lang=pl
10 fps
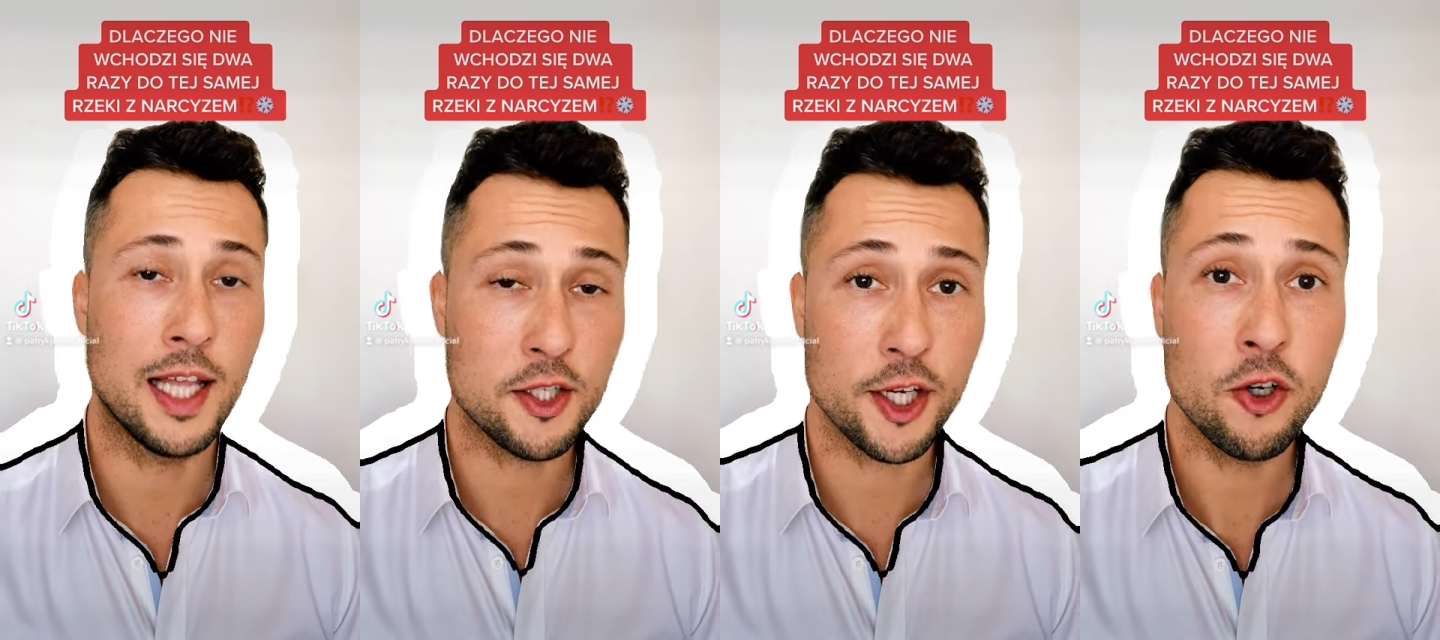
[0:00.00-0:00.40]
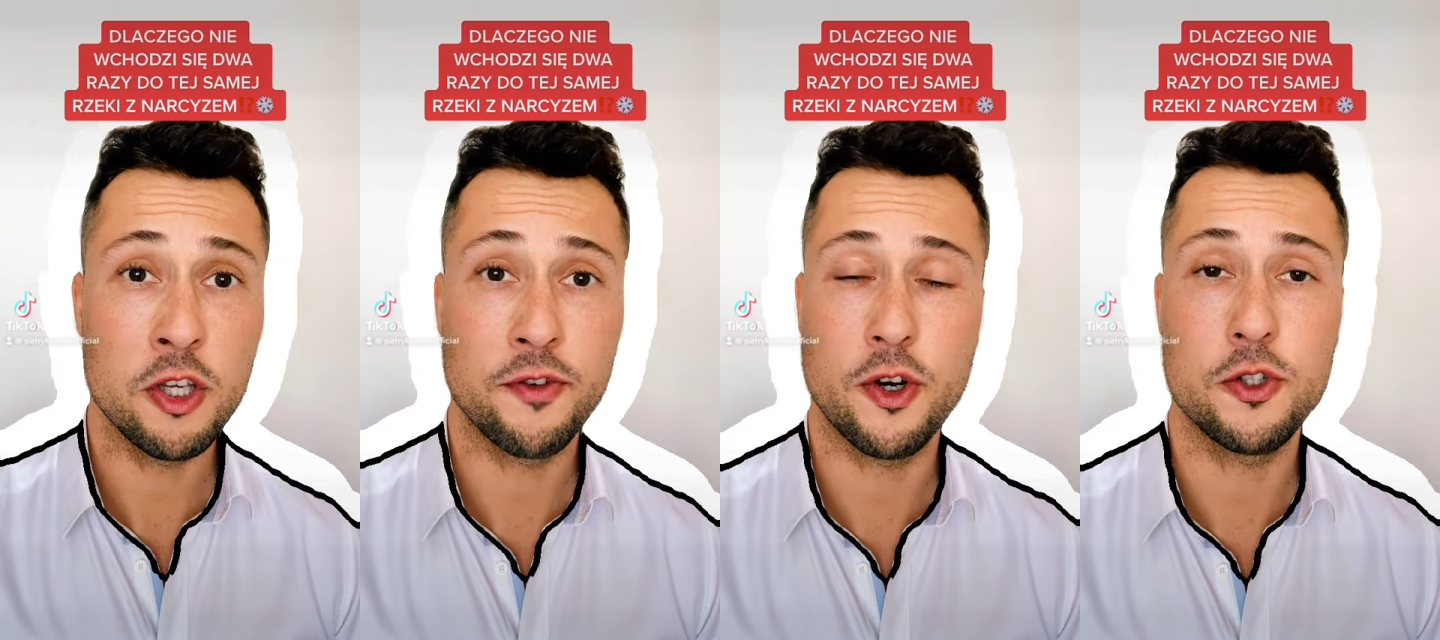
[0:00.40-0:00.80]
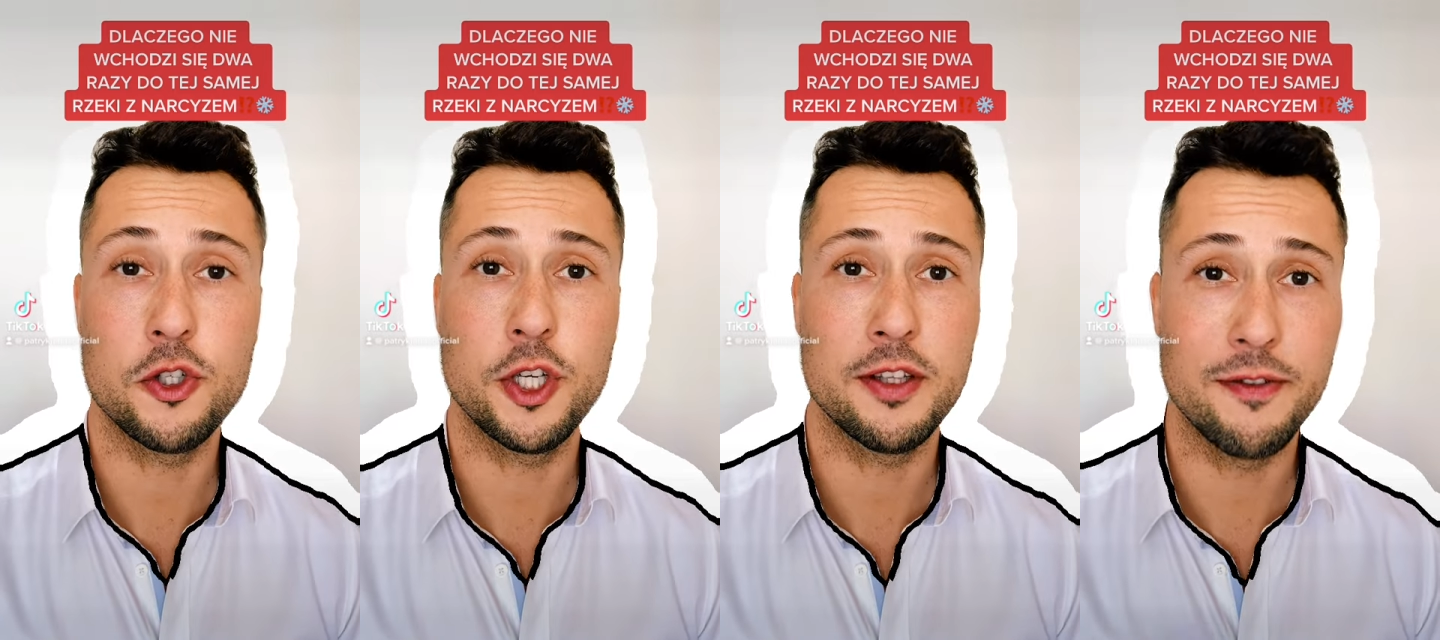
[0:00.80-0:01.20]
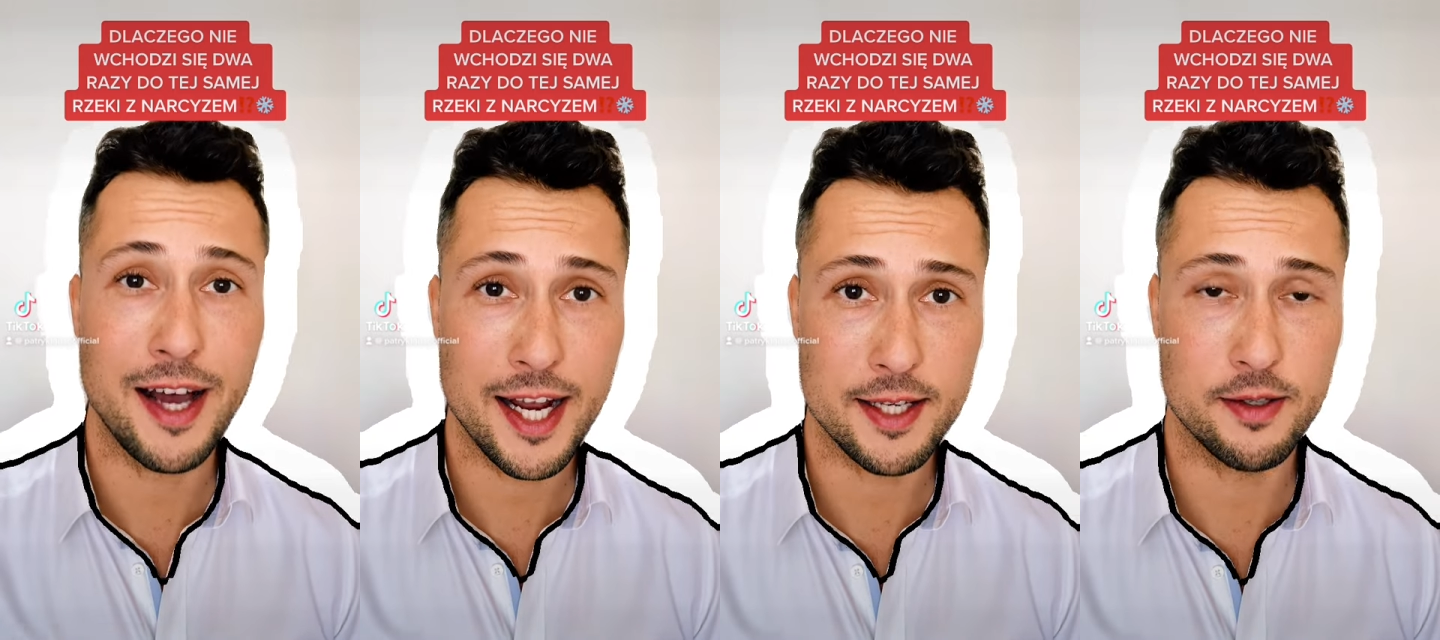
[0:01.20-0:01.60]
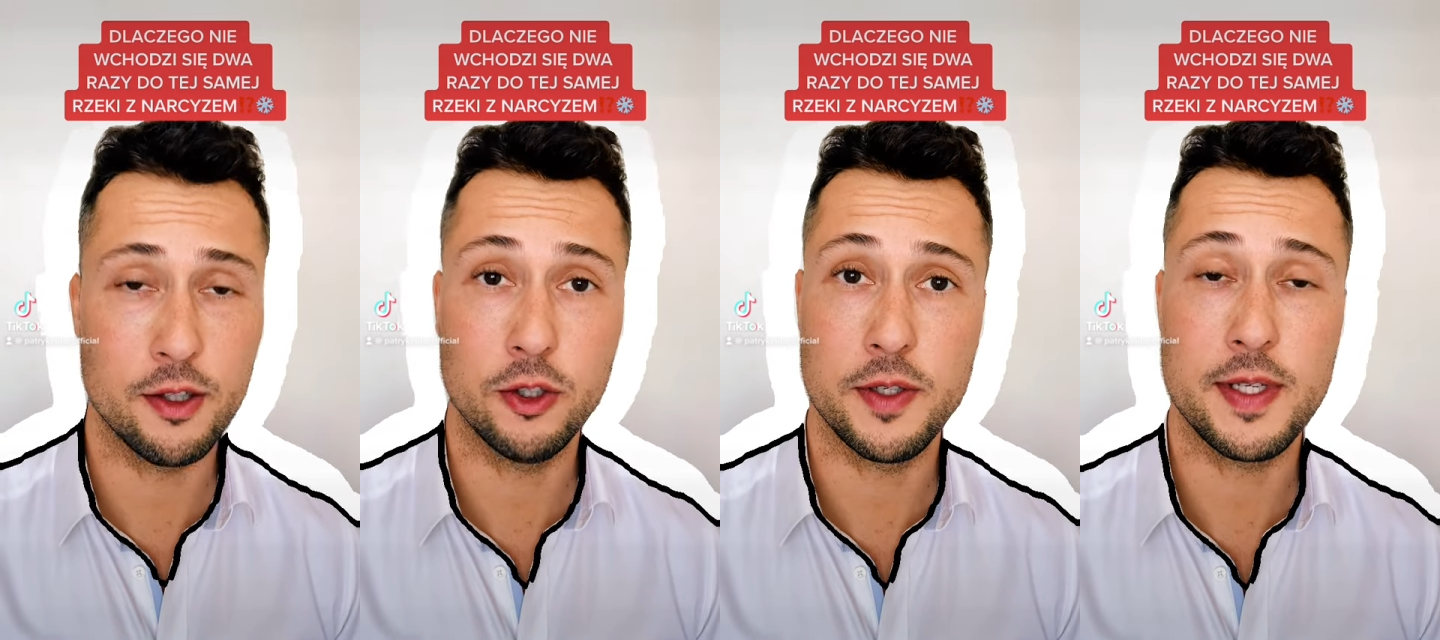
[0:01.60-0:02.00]
Dlaczego nie wchodzi się dwa razy
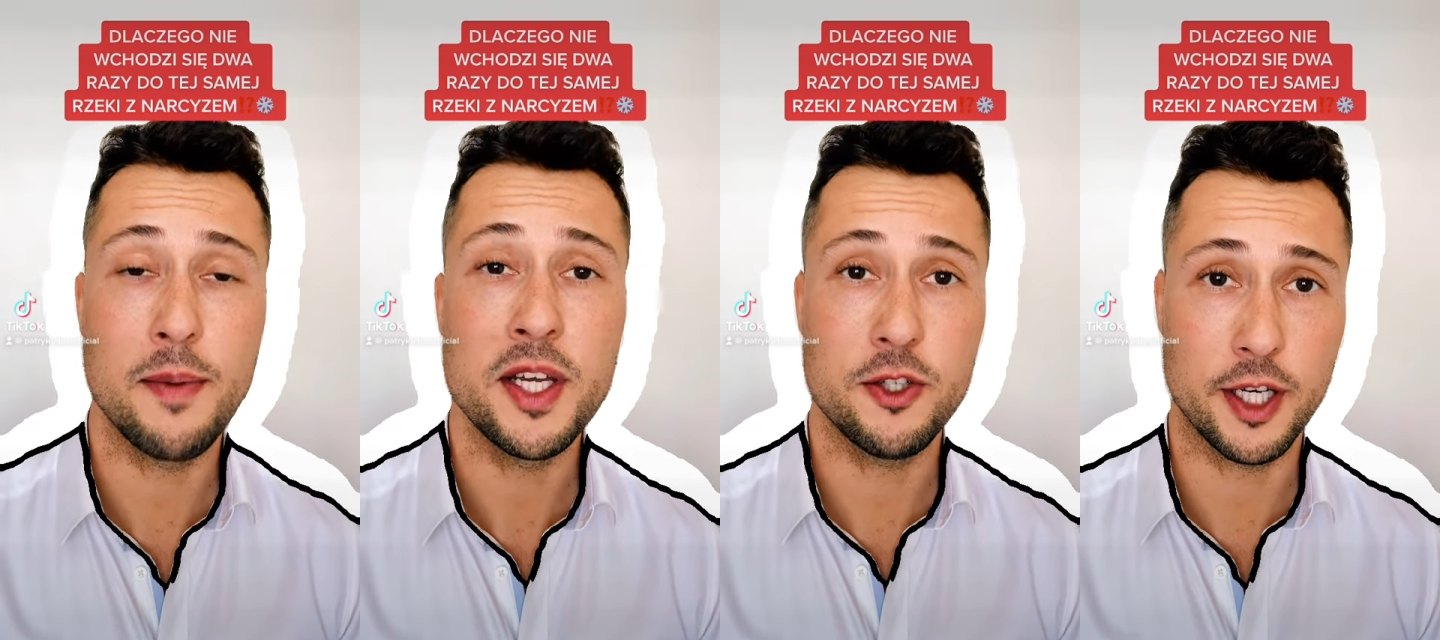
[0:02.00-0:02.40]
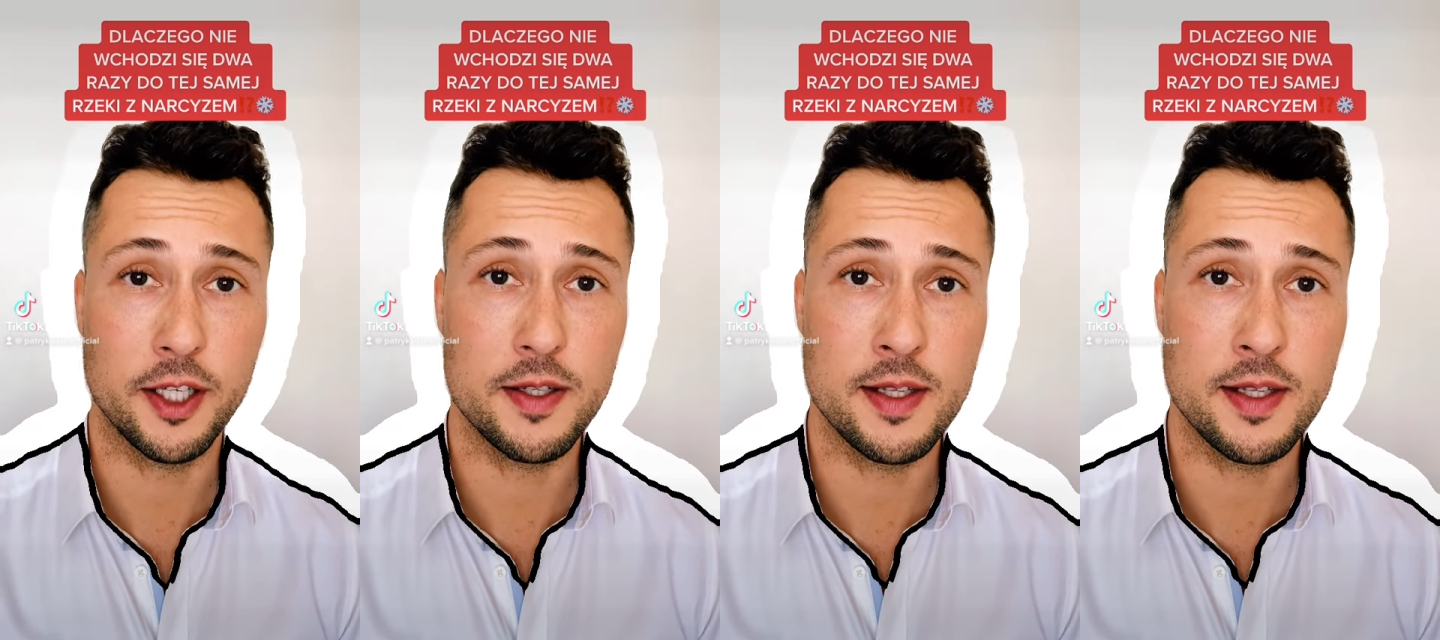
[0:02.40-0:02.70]
do tej samej rzeki z